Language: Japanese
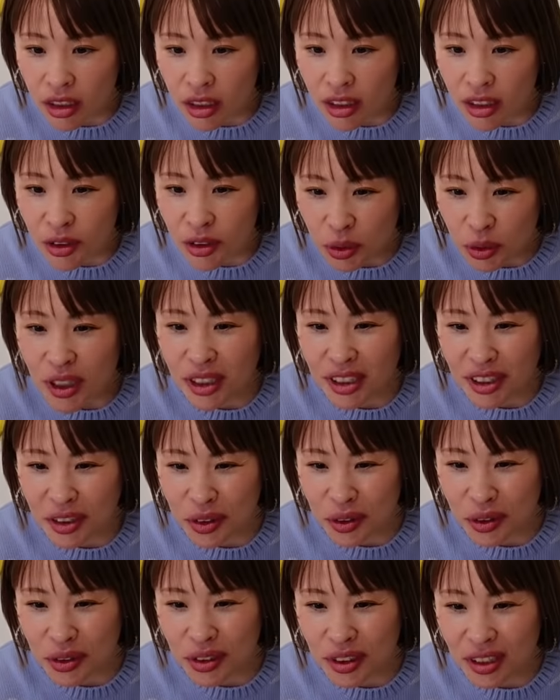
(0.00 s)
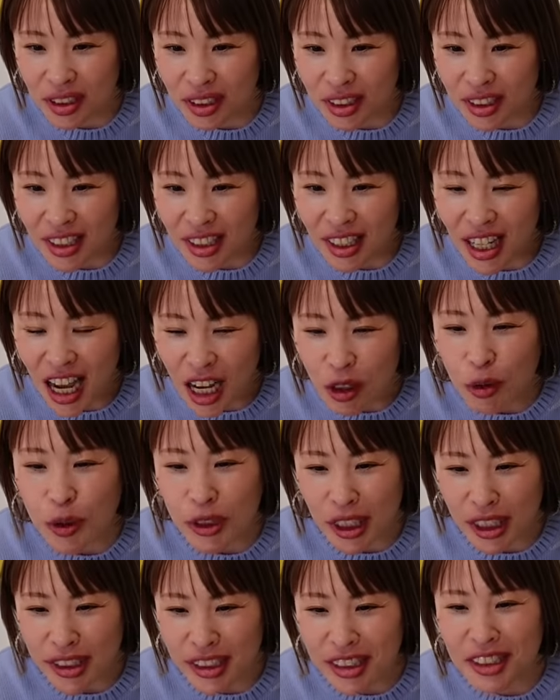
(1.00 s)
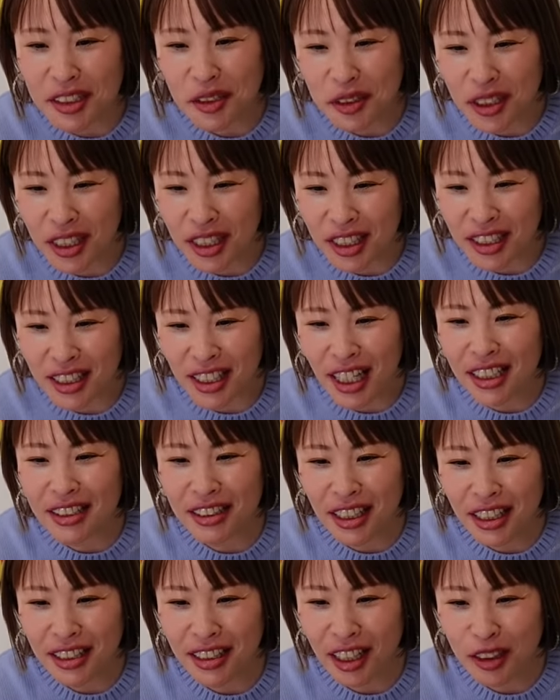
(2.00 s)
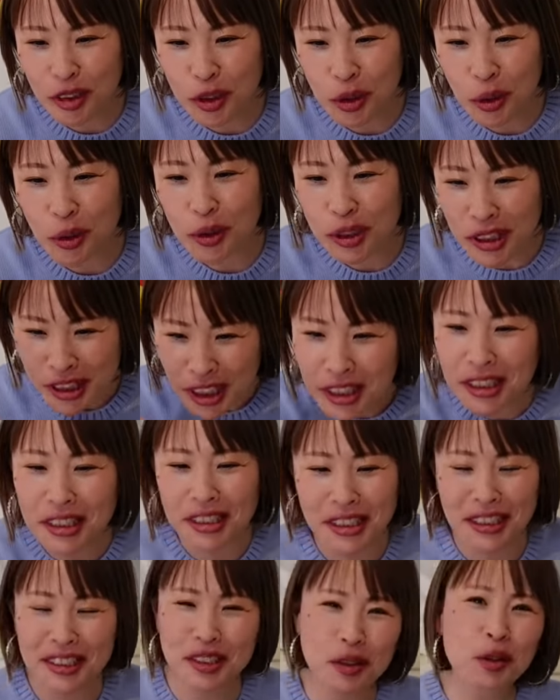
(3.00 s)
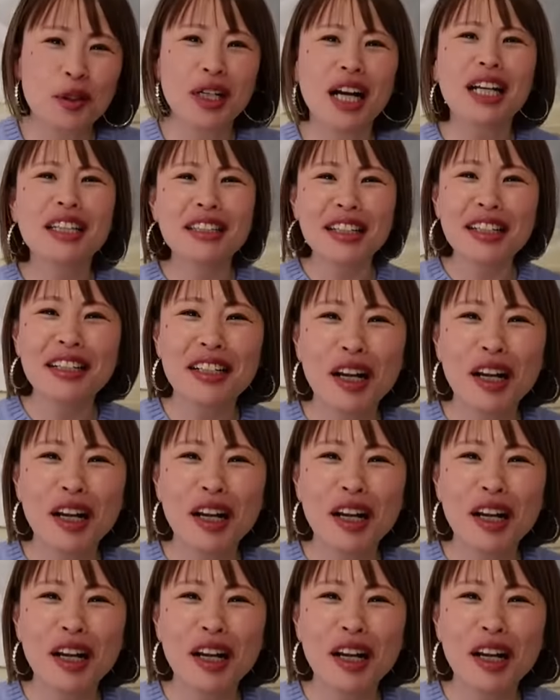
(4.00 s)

そうなんです。あこさん、いいですね。簡単楽勝。ぜひ。そう、簡単